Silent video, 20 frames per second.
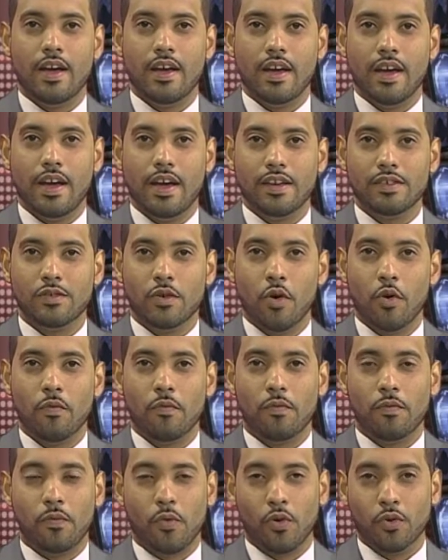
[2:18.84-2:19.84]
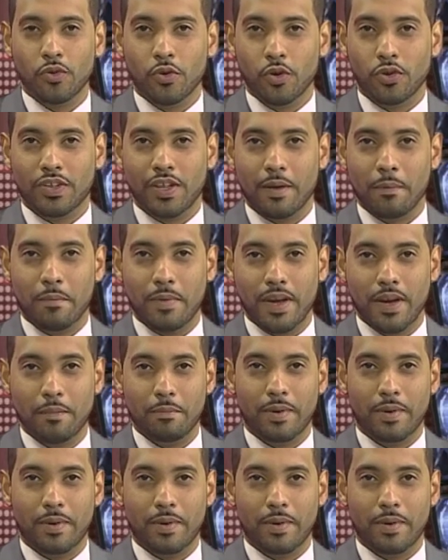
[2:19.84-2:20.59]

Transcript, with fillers: es con fondos también